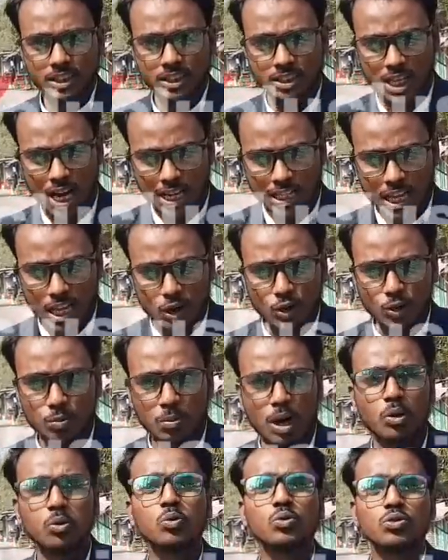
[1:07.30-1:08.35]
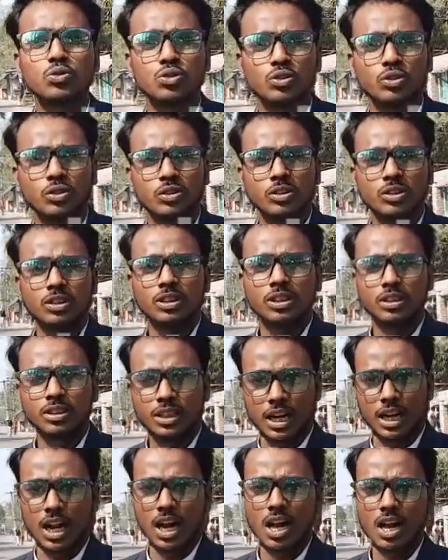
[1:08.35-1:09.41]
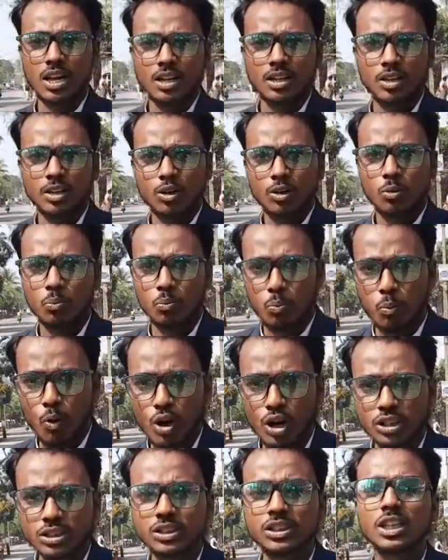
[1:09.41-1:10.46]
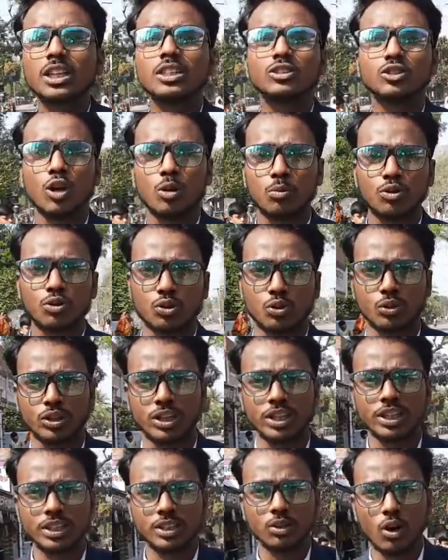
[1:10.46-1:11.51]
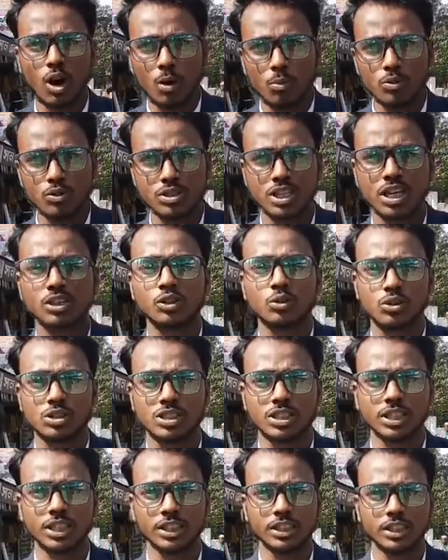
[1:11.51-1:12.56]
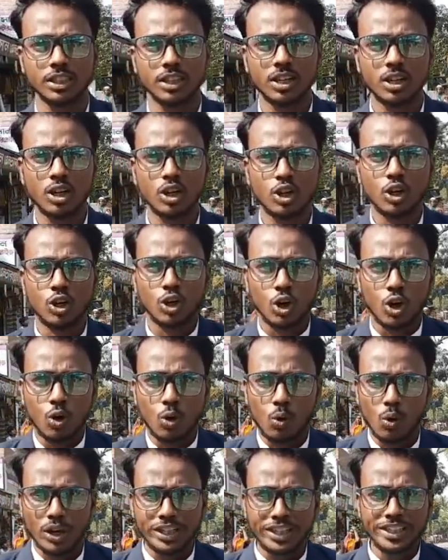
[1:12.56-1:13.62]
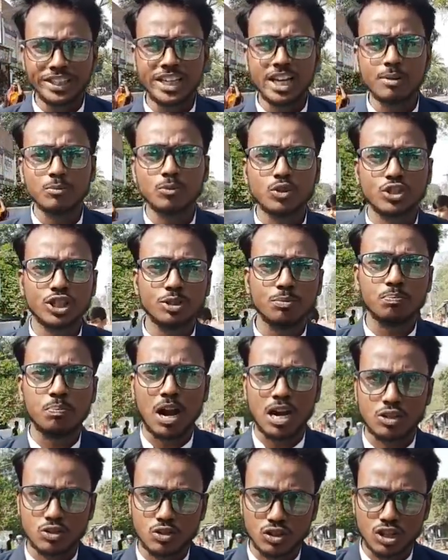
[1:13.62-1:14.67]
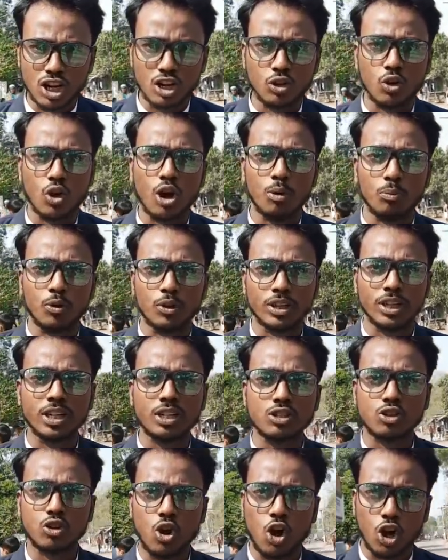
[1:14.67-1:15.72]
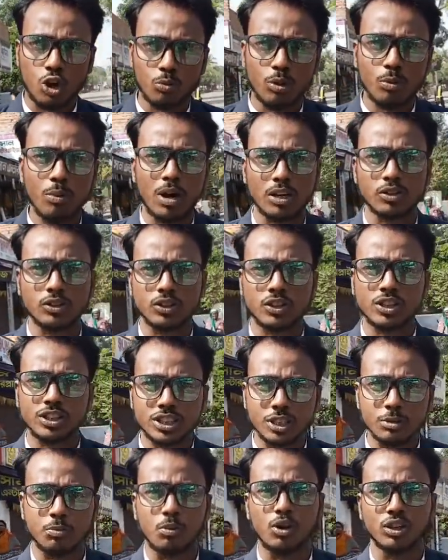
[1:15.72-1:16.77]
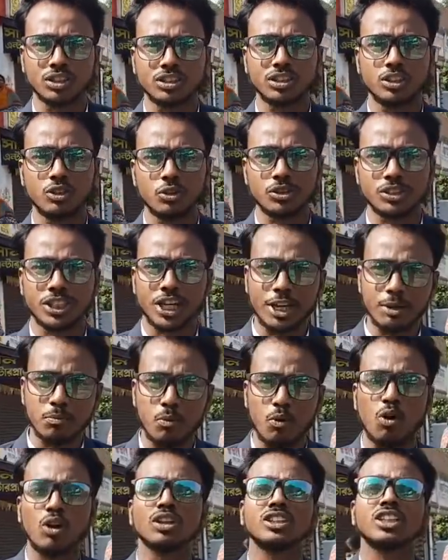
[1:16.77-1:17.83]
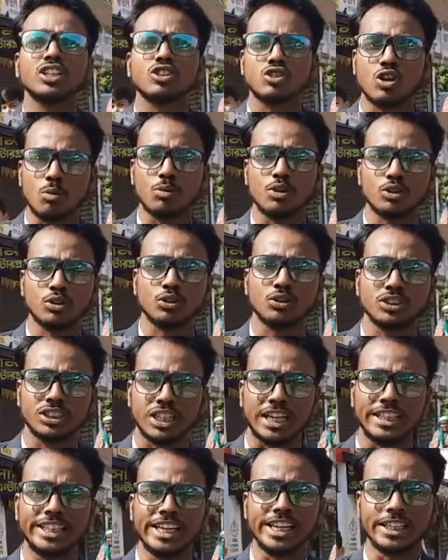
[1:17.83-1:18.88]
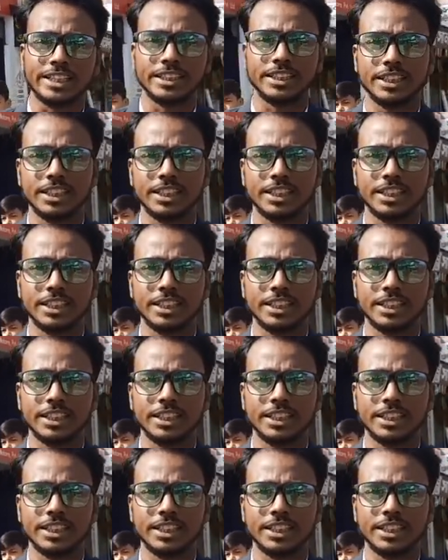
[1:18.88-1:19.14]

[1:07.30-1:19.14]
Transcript: সাধারণ মানুষ তারা বন্ডের সমর্থনে অবস্থান করছিলেন অল ইন্ডিয়া মুসলিম পার্সোনাল ল বোর্ডের সর্বভারতীয় যে বন ছিল সেই বনকে সমর্থন জানিয়েই